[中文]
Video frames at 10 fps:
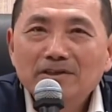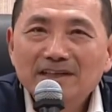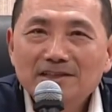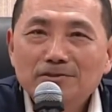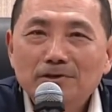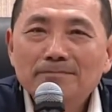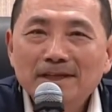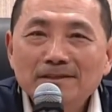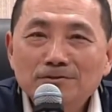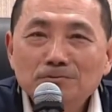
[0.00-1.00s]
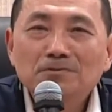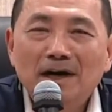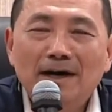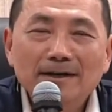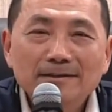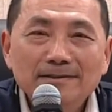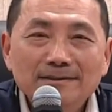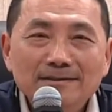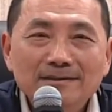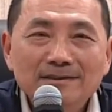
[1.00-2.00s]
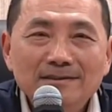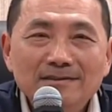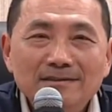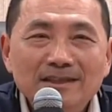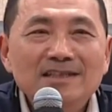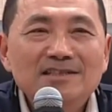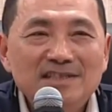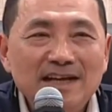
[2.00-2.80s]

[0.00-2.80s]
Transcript: 我人家喜欢民主哈，比